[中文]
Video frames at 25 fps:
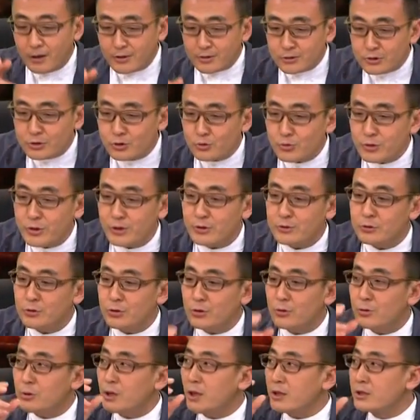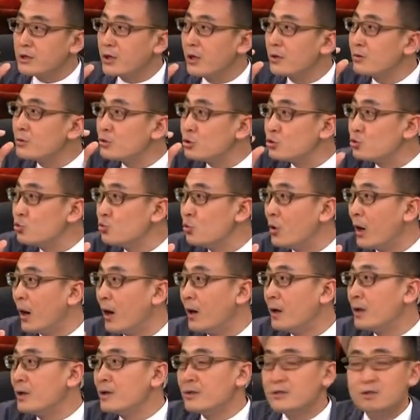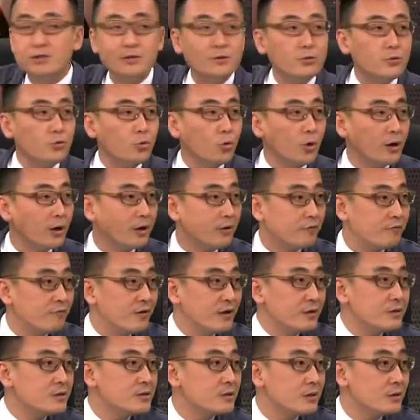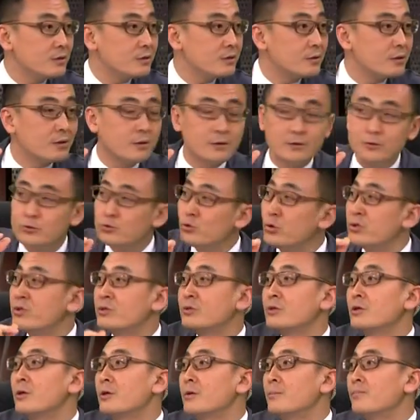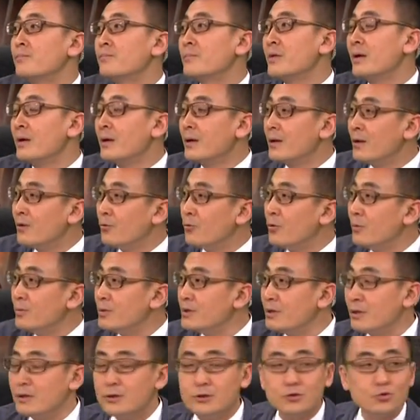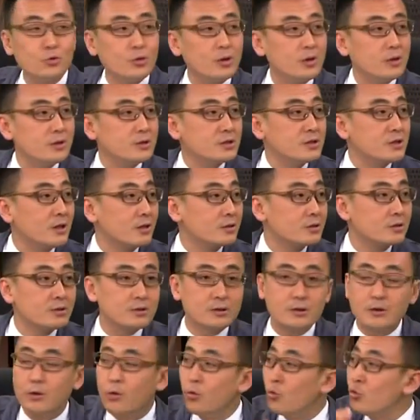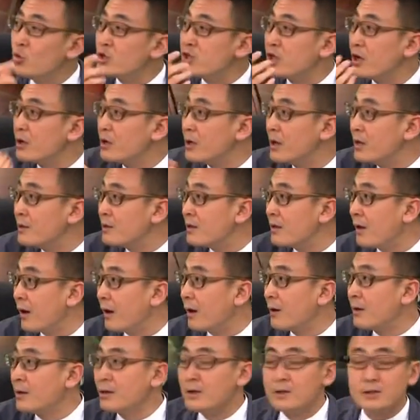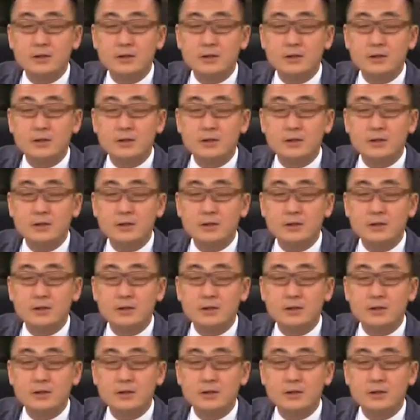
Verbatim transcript: 很重要，最后他成书啊。 经过了文人的润色，对，我们得说，像是吴承恩呐、啊，